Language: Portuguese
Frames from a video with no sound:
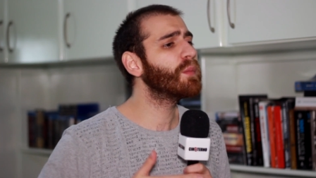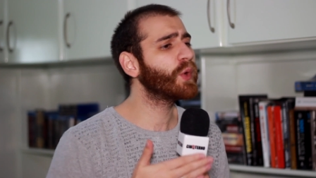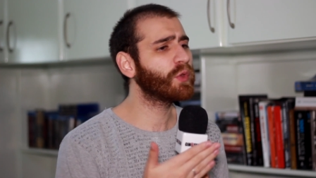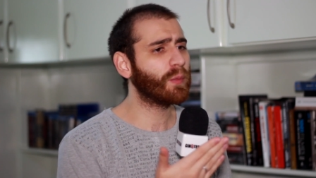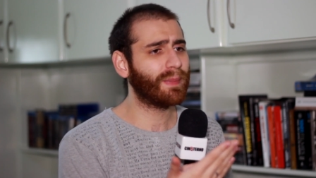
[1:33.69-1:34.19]

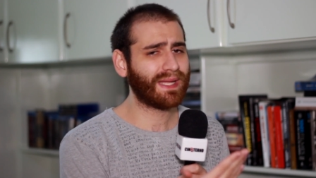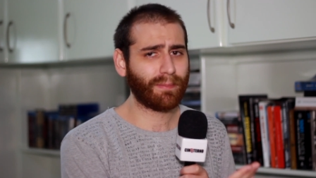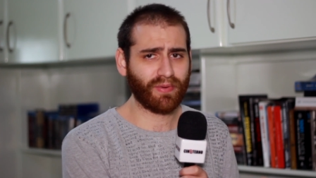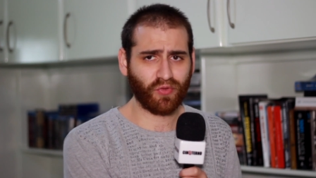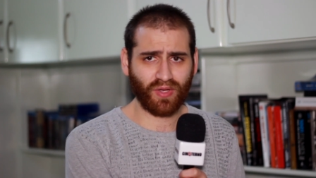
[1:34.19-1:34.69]
muito bem
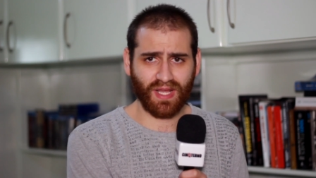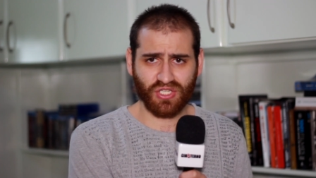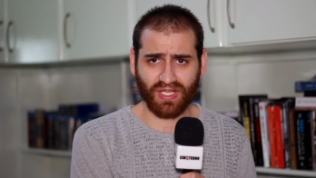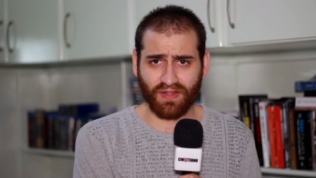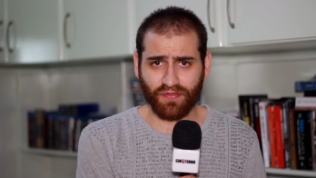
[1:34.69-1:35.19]
a
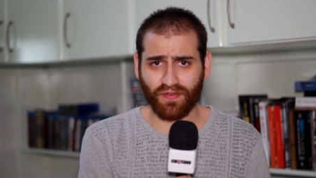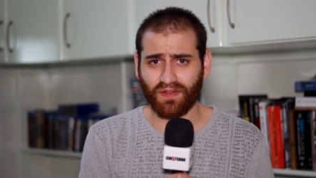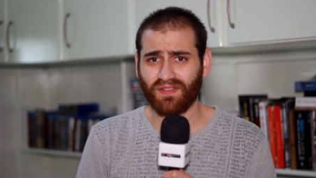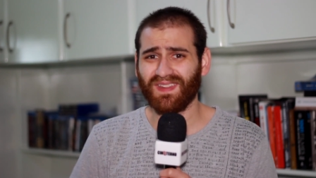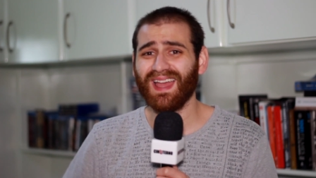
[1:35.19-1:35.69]
personagem na
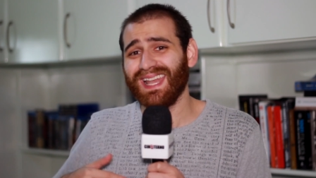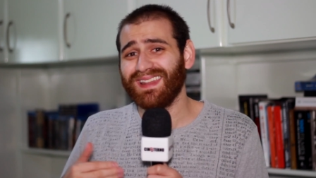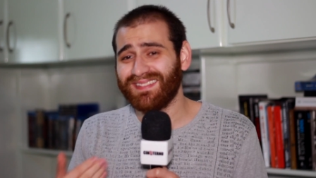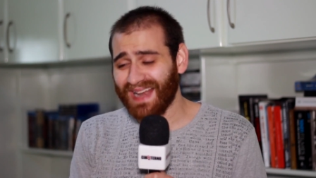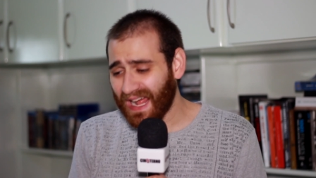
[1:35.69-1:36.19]
infância,
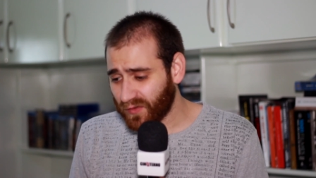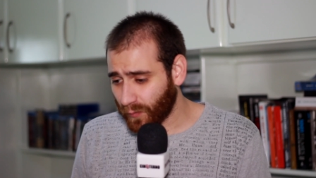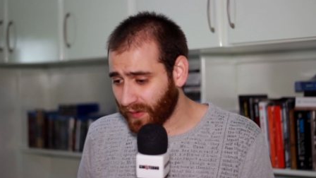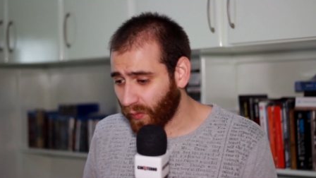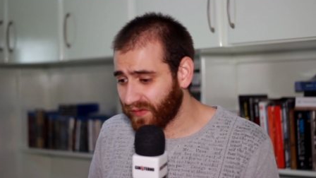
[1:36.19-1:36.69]
ele traz
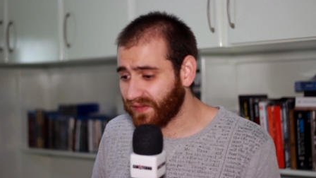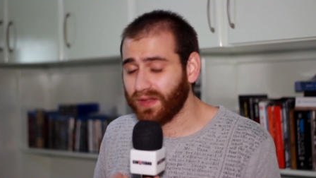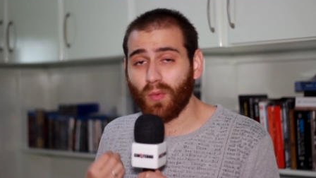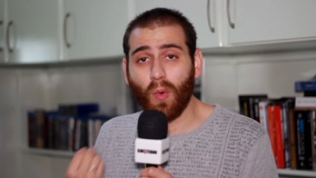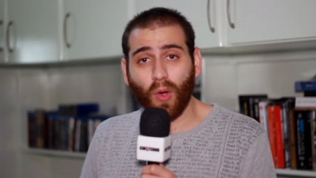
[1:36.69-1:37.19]
uma coisa
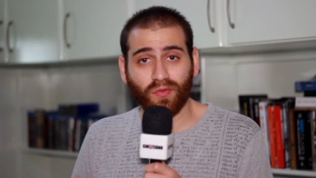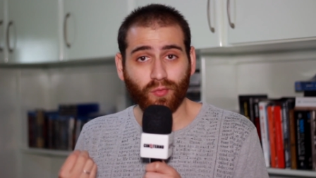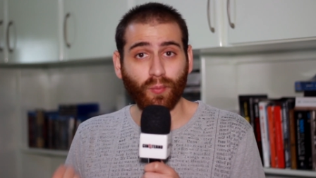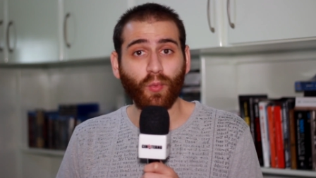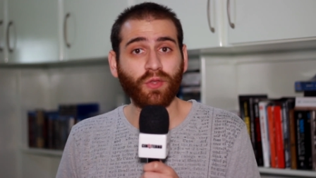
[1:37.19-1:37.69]
que eu
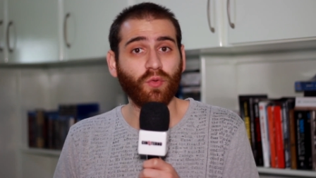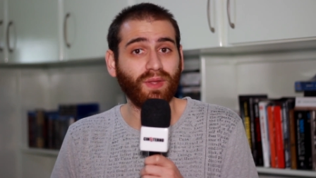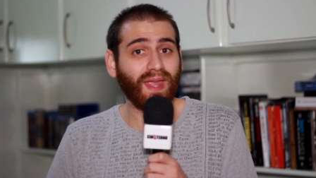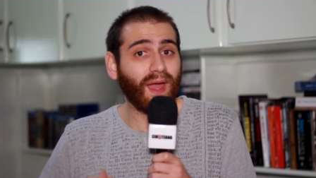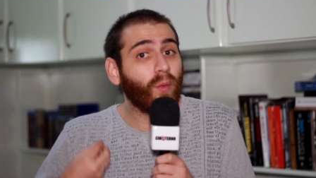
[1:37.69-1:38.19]
gosto muito,
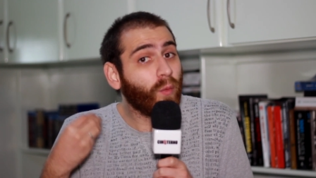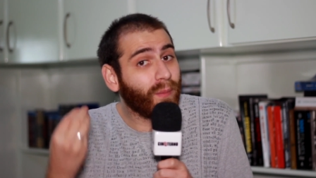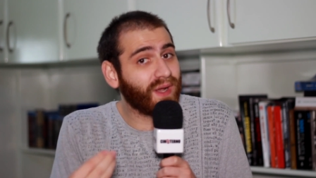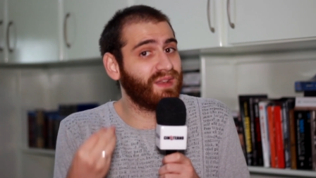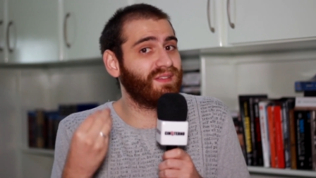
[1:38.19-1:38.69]
que é
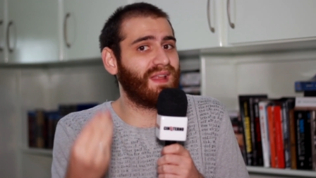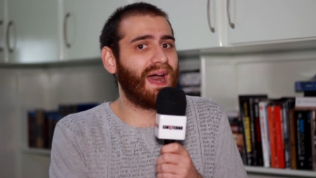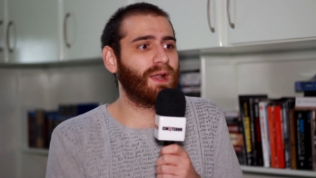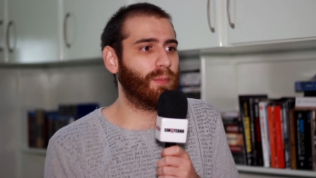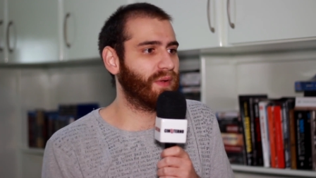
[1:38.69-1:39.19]
humanizar o